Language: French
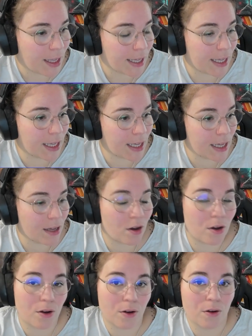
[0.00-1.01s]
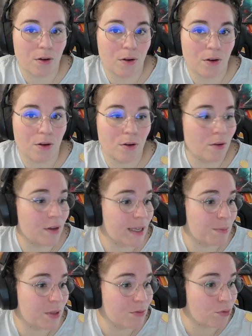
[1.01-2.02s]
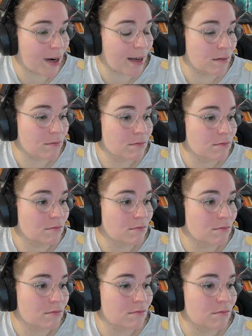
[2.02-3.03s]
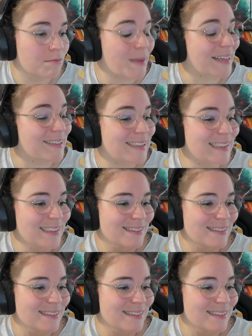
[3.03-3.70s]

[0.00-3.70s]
Et, euh, et puis voilà. Merci.